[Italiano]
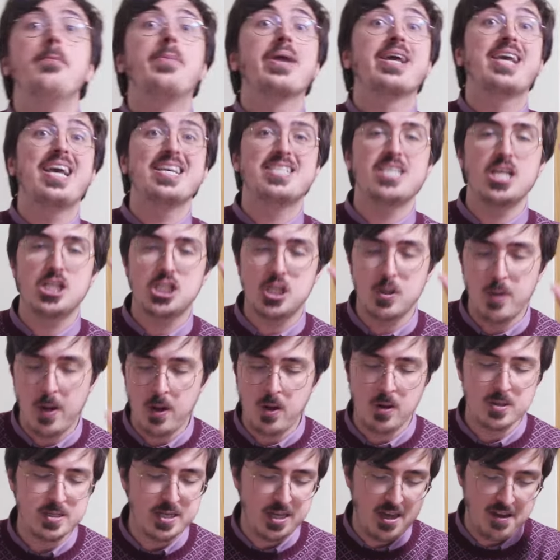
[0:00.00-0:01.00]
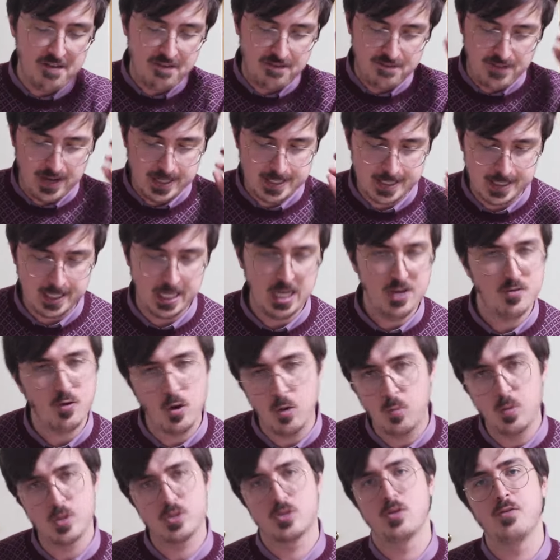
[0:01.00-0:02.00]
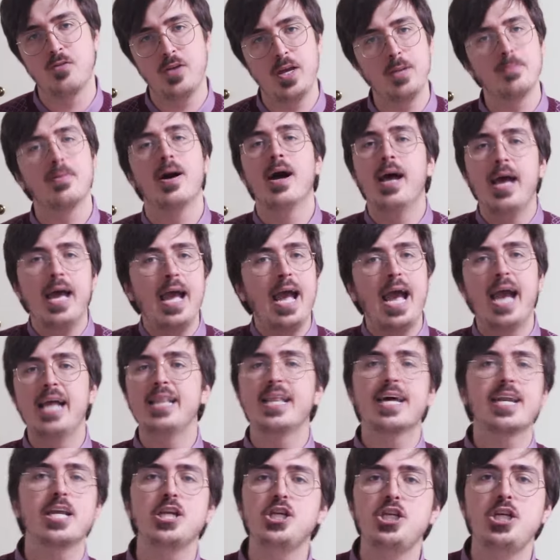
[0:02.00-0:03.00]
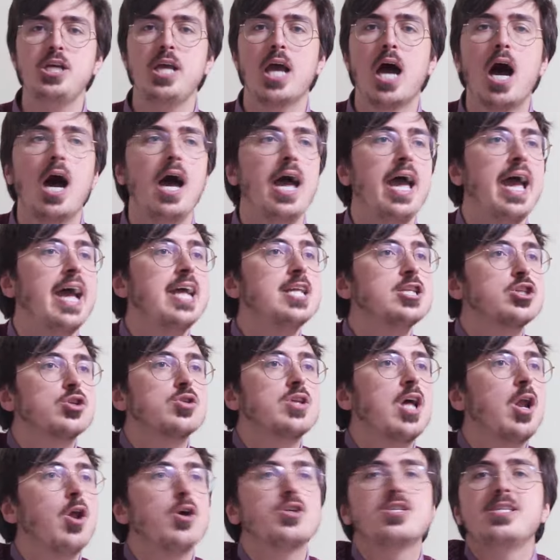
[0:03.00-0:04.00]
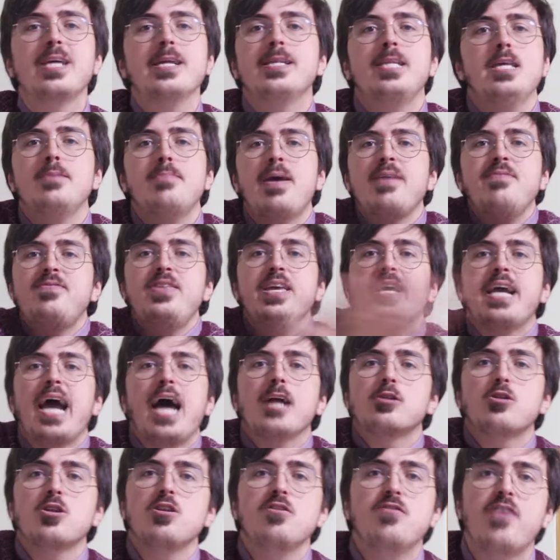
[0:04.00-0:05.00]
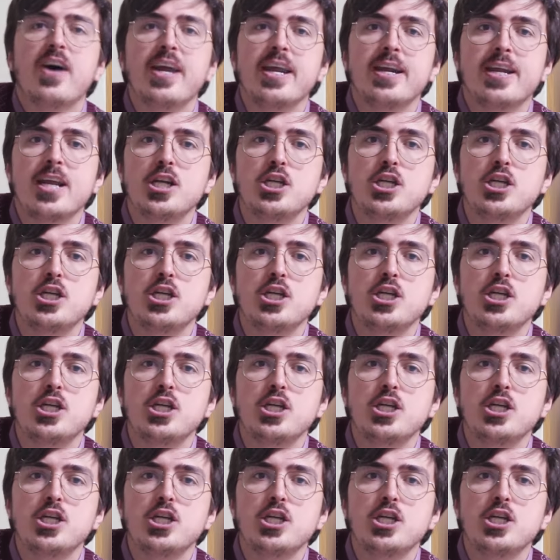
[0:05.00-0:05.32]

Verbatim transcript: perché se c'è una cosa che fa schifo in questo film è la regia. Enzo Dalò si è dimenticato di fare il